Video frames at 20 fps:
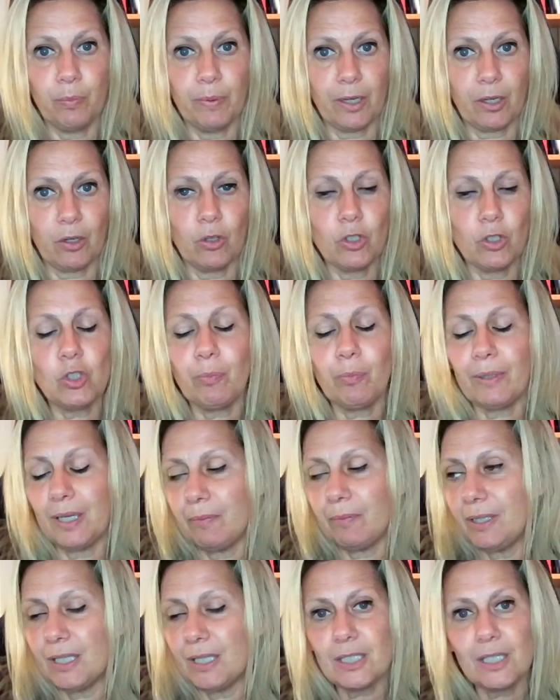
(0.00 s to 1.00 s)
Eso para mí
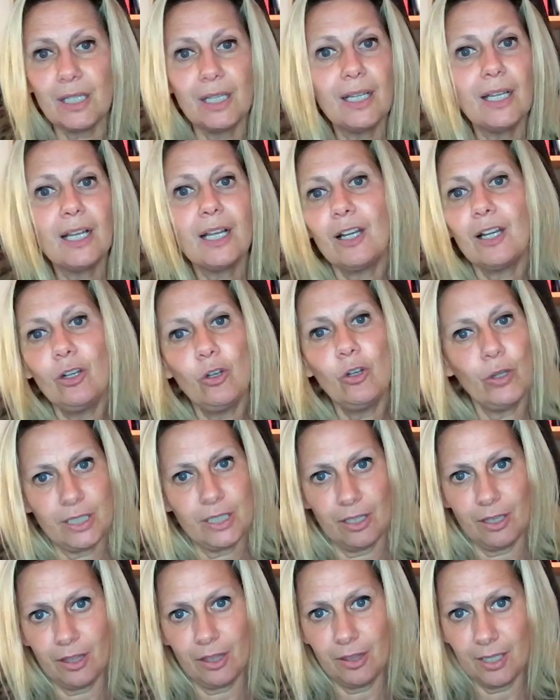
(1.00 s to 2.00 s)
es lo
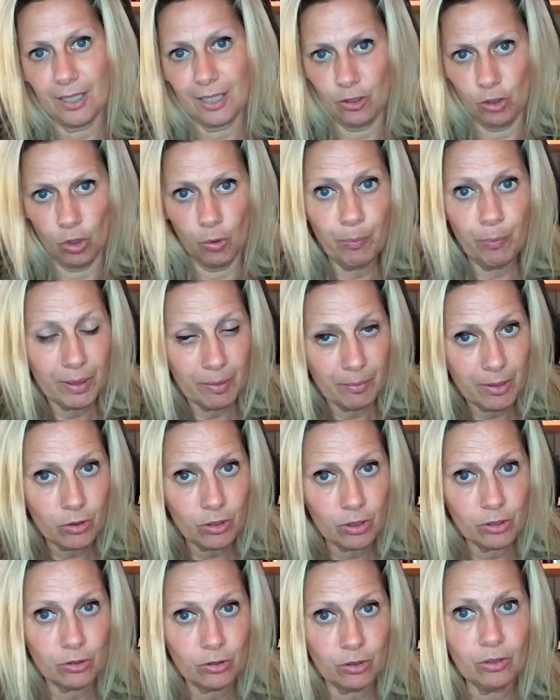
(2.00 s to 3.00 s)
esencial. Lo primero de
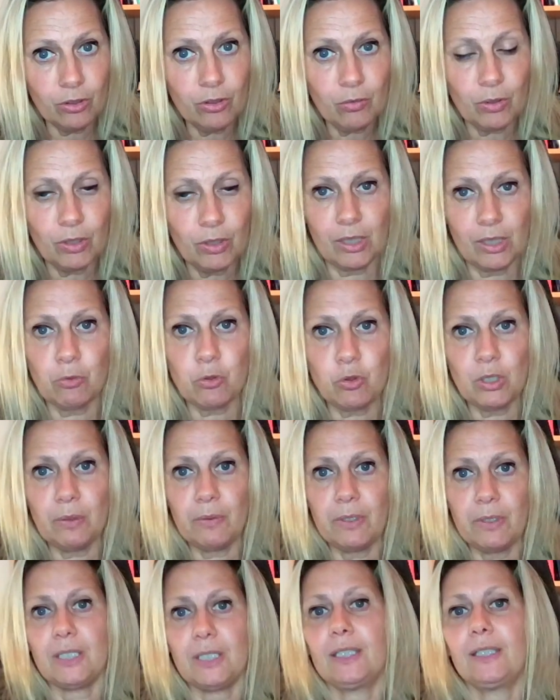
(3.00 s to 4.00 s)
todo, cuando hacemos una
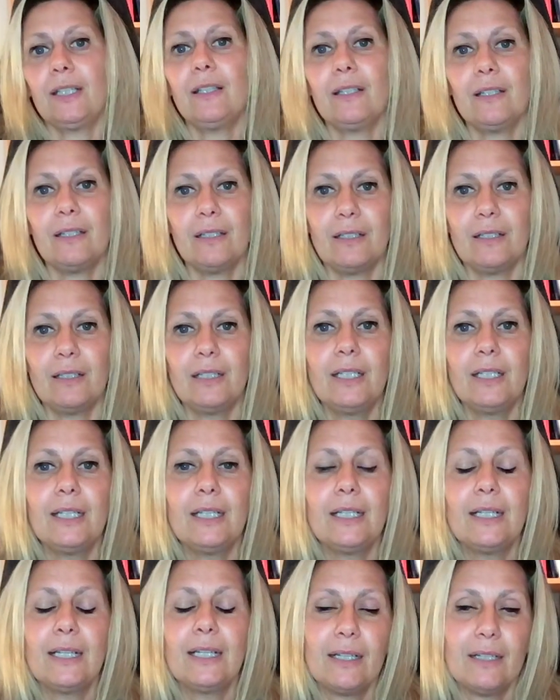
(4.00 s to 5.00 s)
visita de,
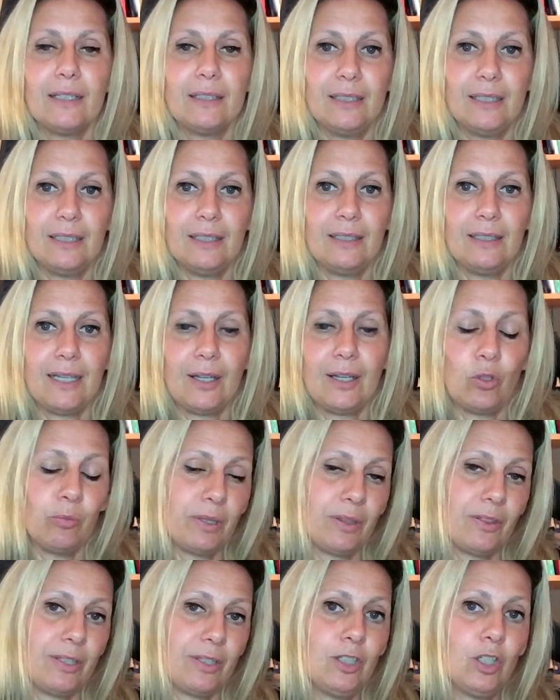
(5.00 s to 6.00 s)
a domicilio, ¿vale?